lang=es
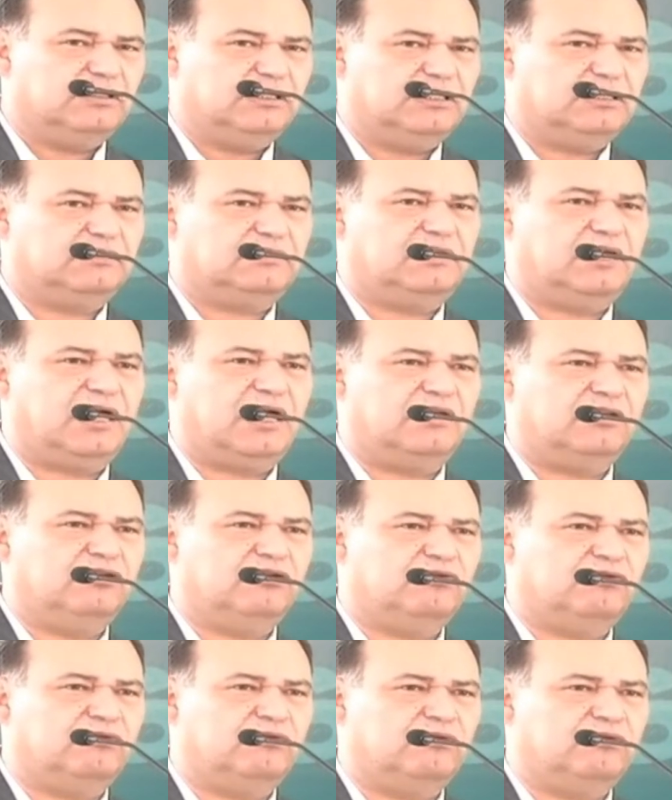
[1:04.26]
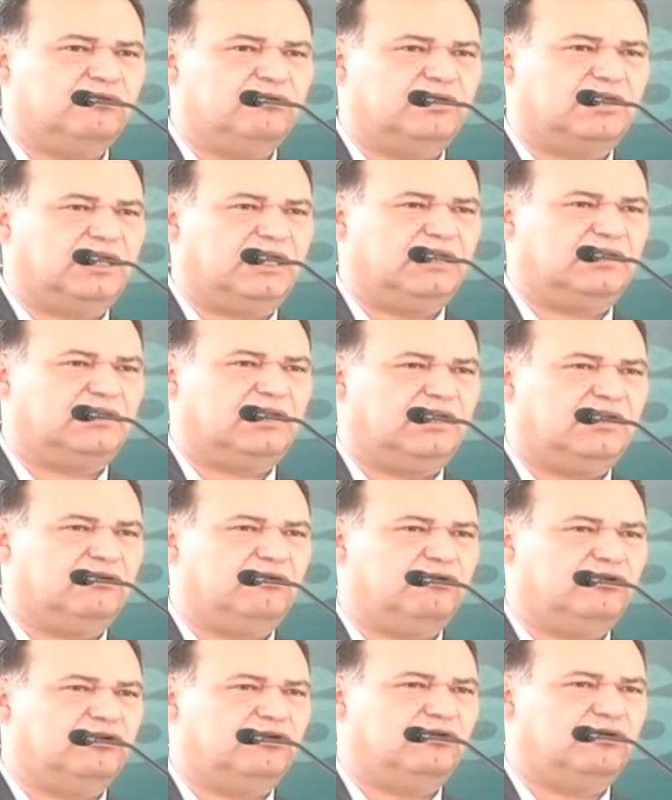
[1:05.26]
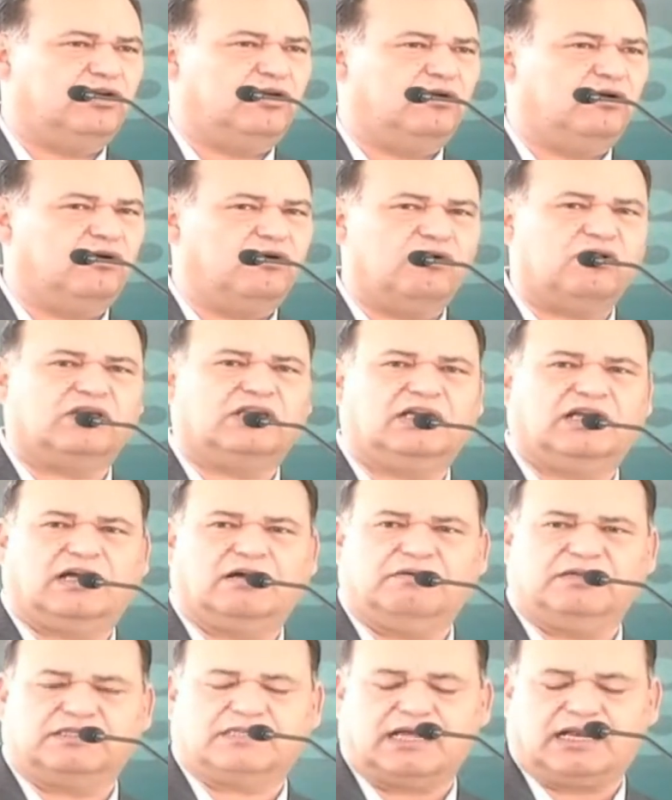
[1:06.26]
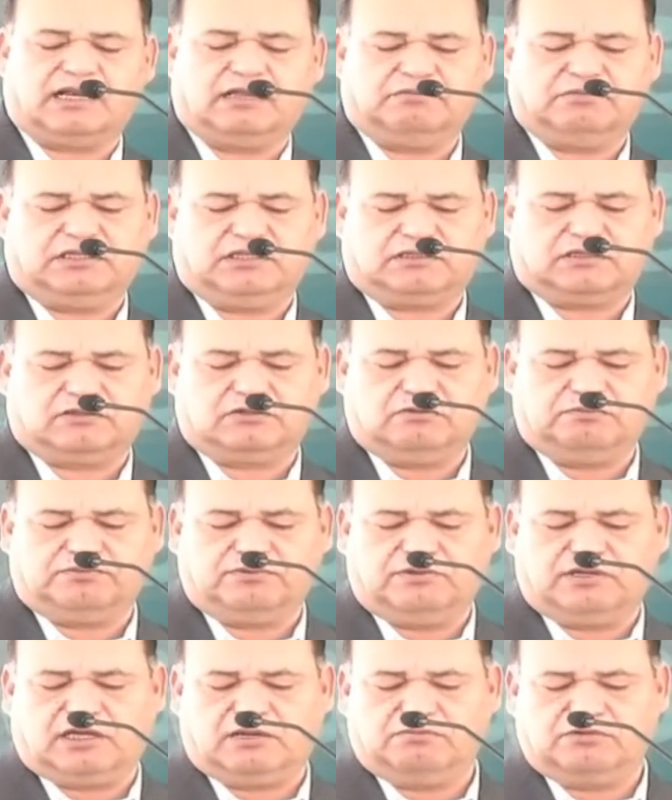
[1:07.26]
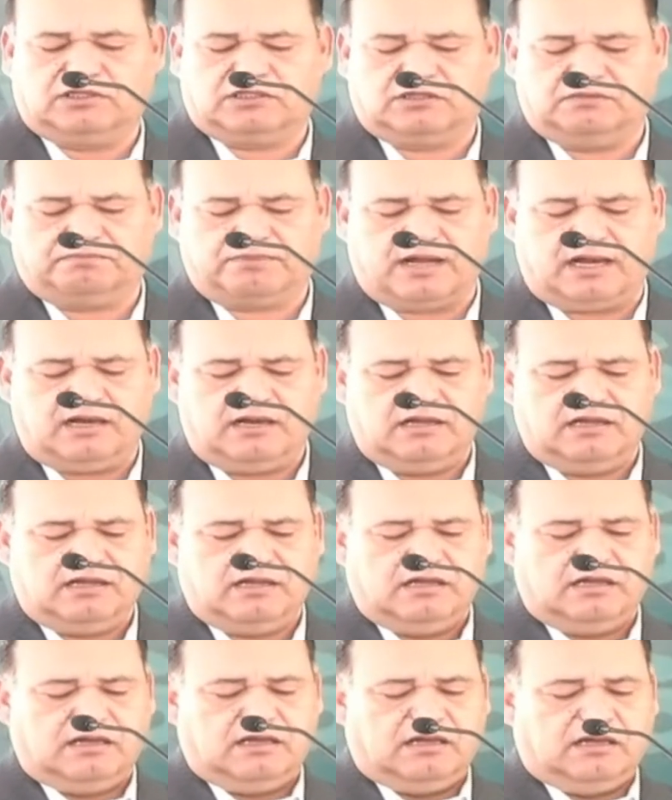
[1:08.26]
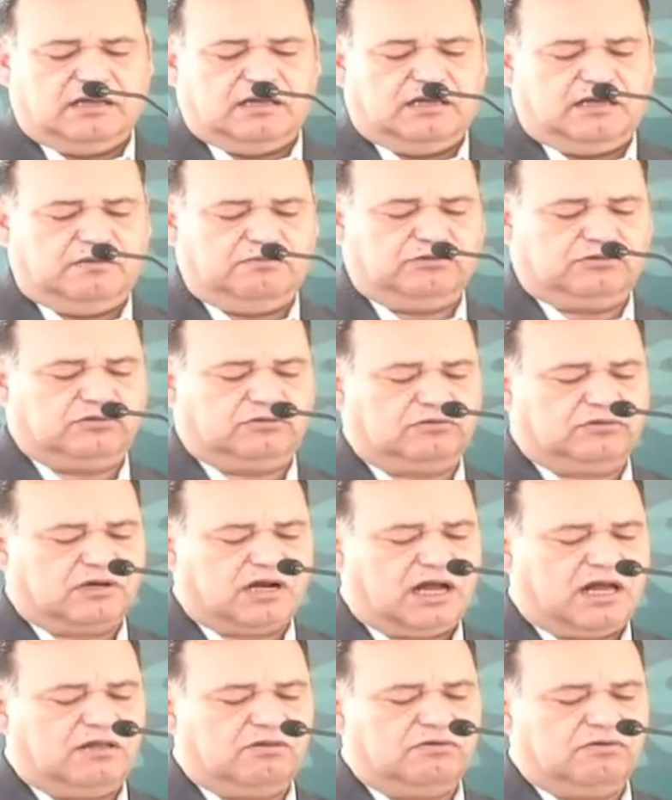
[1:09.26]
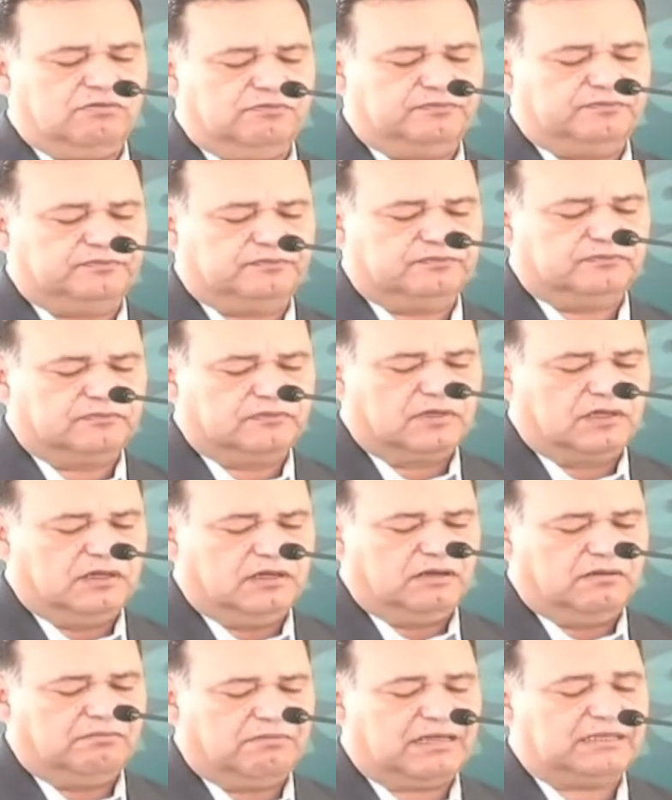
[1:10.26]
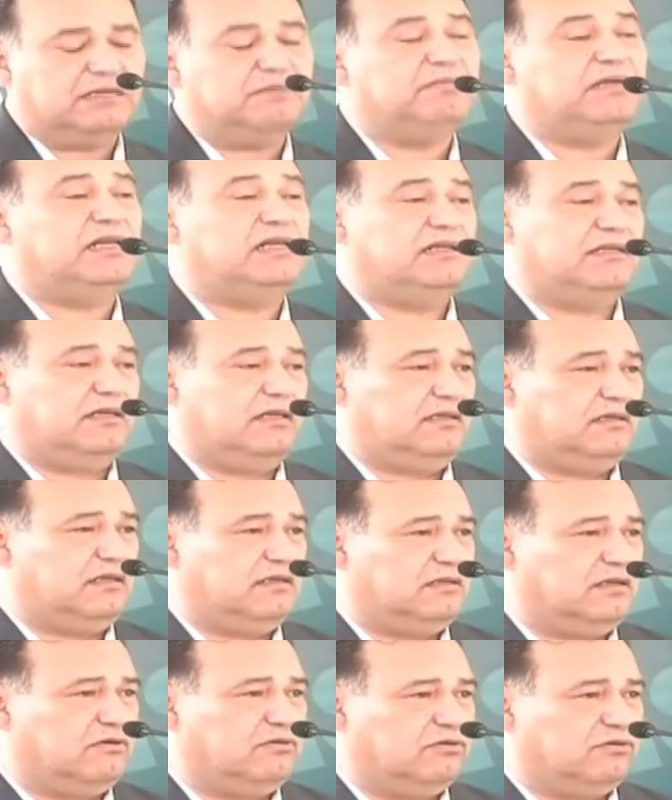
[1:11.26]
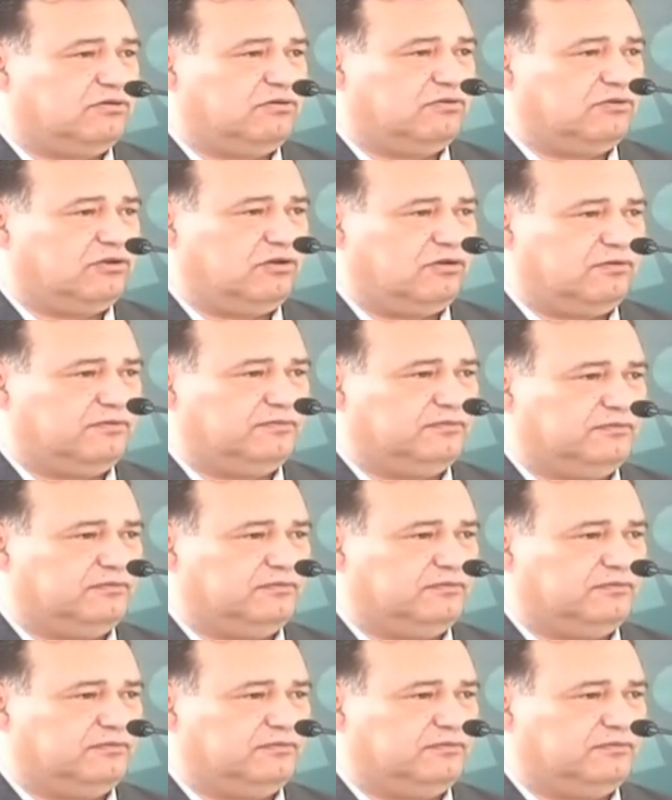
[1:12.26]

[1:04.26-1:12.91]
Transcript: en este año que tengo yo el honor de encabezar la Administración Pública Municipal, hemos otorgado más de mil licencias de construcción.